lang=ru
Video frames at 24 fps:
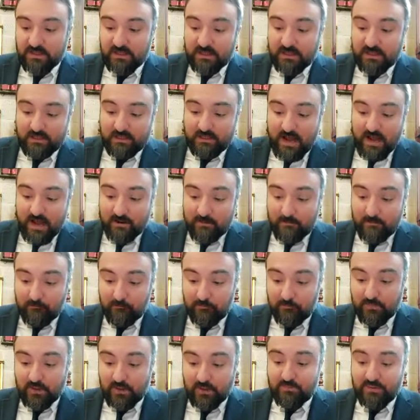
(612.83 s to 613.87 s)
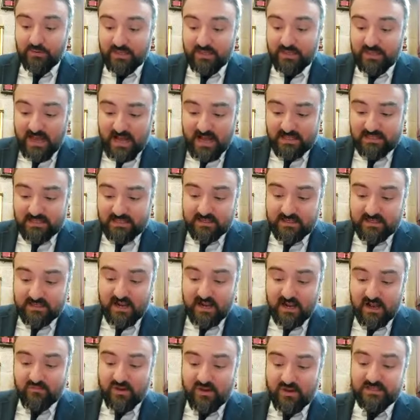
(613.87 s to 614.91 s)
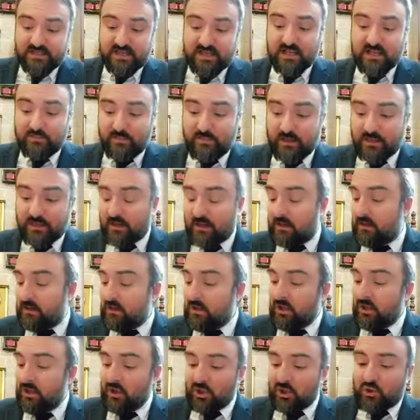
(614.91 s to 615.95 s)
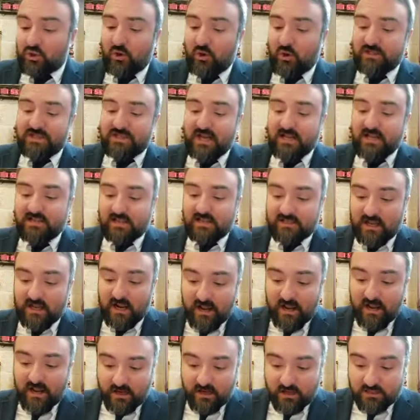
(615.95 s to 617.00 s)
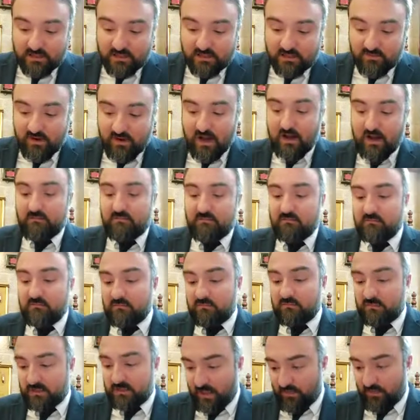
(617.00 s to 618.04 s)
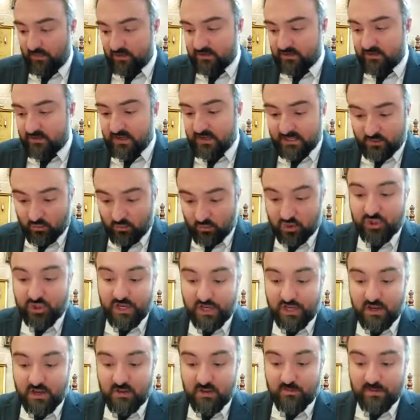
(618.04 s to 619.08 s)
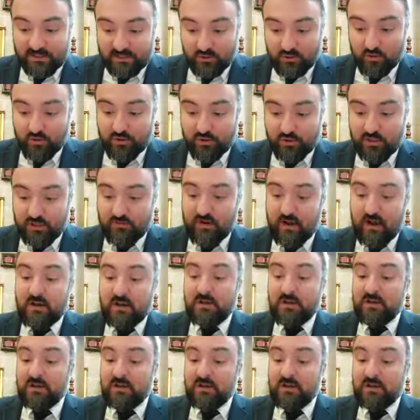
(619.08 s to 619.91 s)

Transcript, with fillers: Итак, Беньян стирал Весьят Петах. Что касается строительства, соответственно, разрушения построенного